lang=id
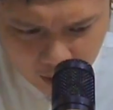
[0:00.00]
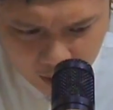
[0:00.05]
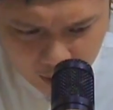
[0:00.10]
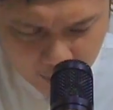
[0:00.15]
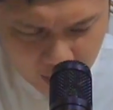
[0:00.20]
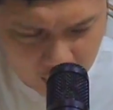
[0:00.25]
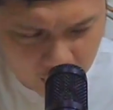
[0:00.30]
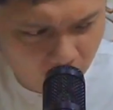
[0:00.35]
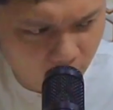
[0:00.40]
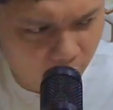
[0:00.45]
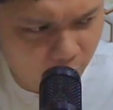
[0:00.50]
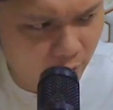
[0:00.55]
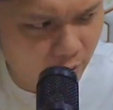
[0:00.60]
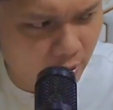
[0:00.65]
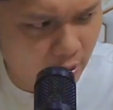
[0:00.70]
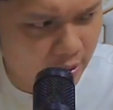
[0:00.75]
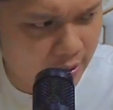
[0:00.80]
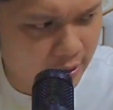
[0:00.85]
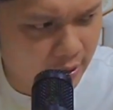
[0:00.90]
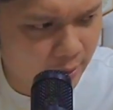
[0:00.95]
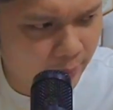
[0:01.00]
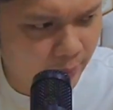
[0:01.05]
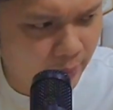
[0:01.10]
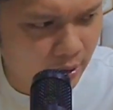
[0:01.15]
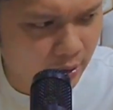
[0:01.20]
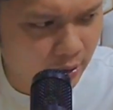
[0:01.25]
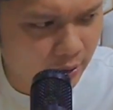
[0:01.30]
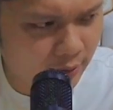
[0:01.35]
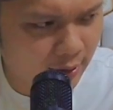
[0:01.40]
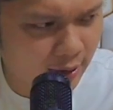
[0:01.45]
man buka
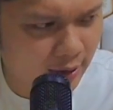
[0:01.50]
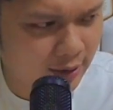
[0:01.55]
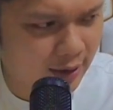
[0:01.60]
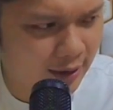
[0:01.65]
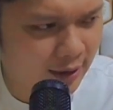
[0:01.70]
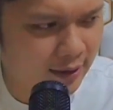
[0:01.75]
siapa Tuhan